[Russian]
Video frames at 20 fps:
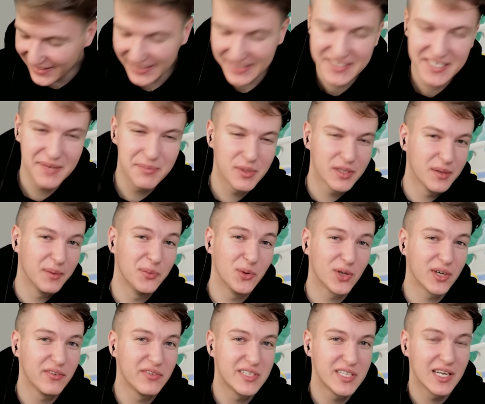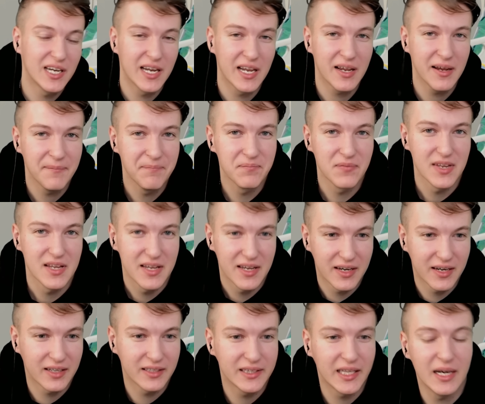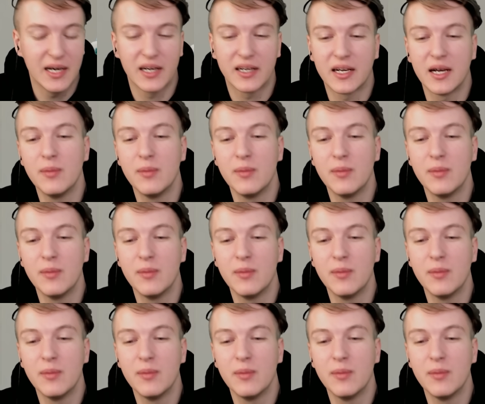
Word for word: Хотя мне намного веселее э, да,